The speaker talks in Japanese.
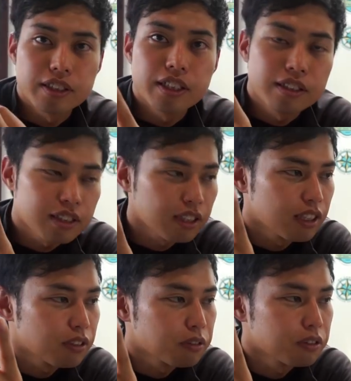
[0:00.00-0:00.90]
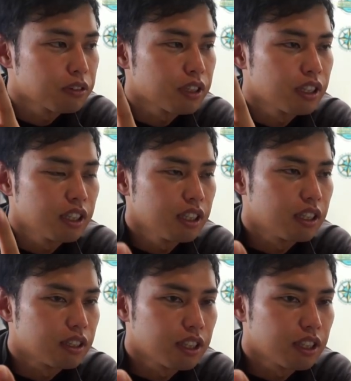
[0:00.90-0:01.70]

転車で撮るときに